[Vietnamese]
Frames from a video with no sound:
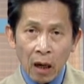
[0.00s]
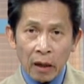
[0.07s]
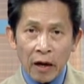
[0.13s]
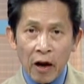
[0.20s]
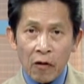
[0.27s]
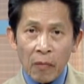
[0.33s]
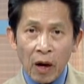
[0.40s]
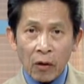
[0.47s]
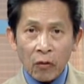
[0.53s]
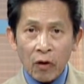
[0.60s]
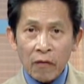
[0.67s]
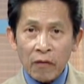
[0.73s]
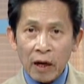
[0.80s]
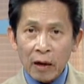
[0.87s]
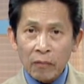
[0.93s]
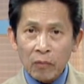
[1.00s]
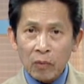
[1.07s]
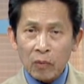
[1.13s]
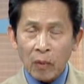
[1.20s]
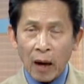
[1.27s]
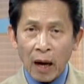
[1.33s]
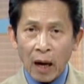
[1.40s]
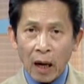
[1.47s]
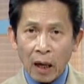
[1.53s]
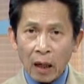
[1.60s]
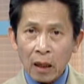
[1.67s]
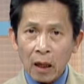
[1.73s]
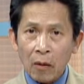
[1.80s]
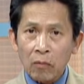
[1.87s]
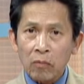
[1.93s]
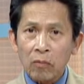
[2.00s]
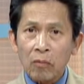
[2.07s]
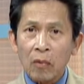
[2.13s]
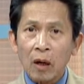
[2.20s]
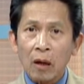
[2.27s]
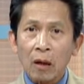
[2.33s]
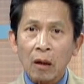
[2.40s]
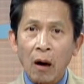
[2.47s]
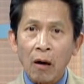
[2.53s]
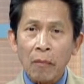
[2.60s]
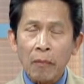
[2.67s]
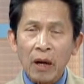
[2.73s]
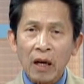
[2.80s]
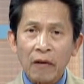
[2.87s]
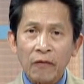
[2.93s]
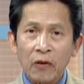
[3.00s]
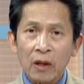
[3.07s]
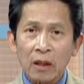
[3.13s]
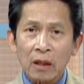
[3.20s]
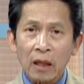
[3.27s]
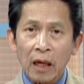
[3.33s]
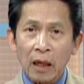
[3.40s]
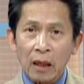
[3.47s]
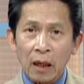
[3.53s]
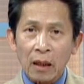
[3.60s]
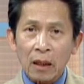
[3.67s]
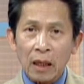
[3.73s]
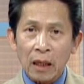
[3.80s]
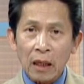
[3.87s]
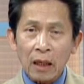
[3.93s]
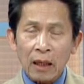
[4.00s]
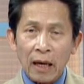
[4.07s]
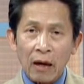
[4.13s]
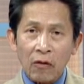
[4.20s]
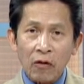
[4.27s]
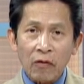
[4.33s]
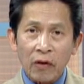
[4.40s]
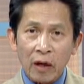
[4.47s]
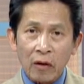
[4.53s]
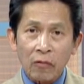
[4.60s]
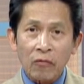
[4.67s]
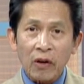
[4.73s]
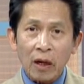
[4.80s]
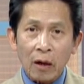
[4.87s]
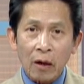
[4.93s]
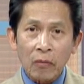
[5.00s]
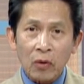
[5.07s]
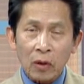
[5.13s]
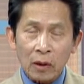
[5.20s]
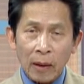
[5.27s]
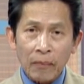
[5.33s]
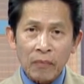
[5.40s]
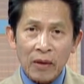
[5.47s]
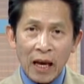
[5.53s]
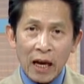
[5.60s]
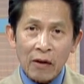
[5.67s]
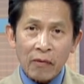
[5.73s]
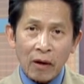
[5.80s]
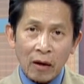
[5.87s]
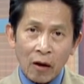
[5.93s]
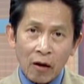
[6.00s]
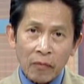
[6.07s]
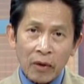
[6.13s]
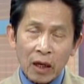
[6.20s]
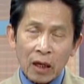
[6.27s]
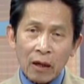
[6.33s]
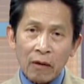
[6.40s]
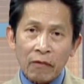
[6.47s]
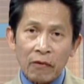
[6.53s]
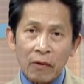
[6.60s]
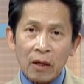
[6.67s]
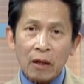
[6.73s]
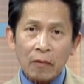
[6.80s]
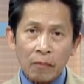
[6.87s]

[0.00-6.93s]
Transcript: nếu mà quý vị mà không có mấy cái phương tiện đó thì ít ra quý vị cũng phải có một tấm giấy và có mấy cái viết